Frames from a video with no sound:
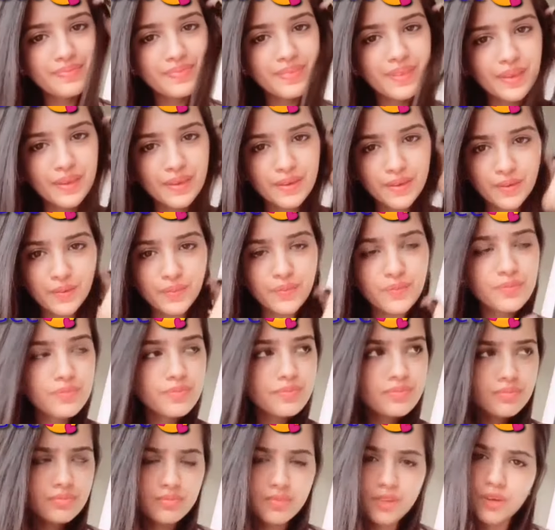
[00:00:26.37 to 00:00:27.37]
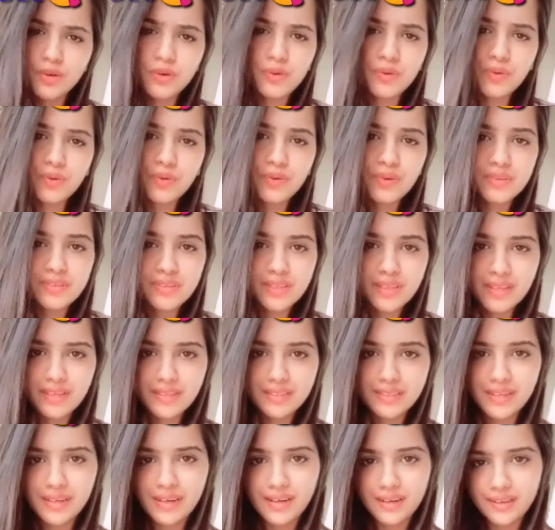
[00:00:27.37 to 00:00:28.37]
थैंक यू क्यों रोज
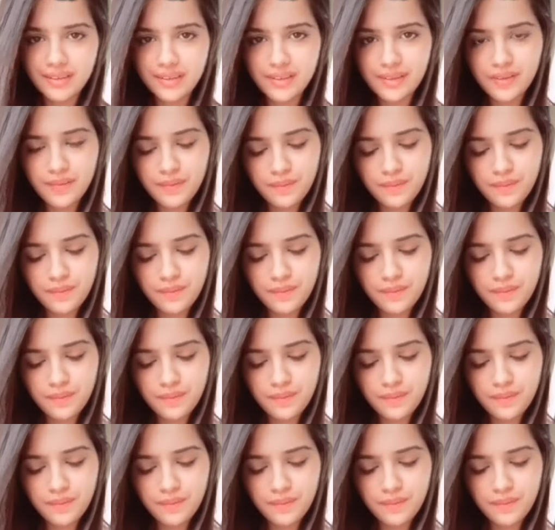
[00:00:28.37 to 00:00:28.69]
नहीं अच्छी लगती